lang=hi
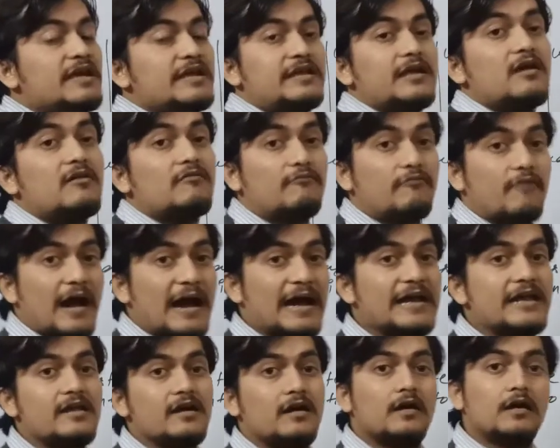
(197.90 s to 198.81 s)
मीटर
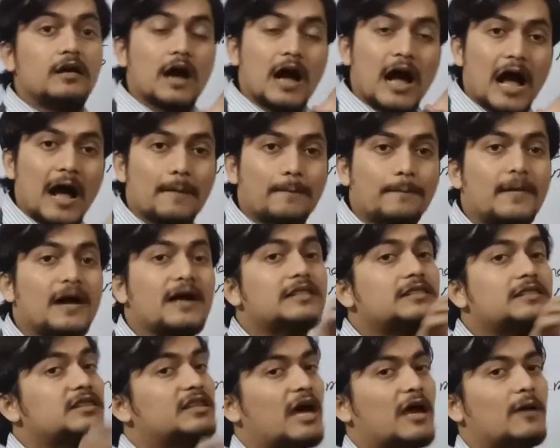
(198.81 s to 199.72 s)
वाइड
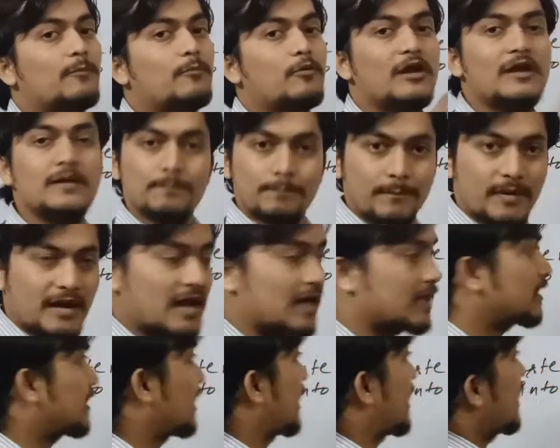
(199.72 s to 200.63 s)
आपका तारपुलिन
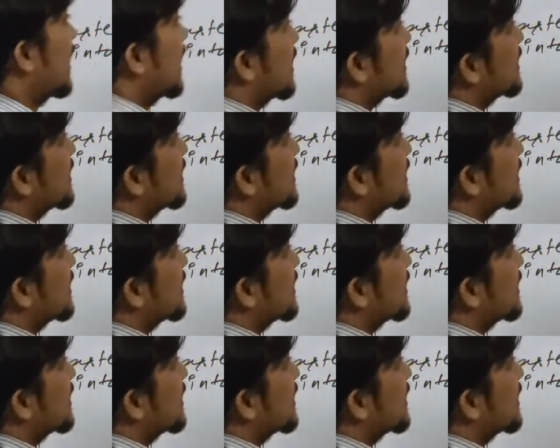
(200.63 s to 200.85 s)
बनाता है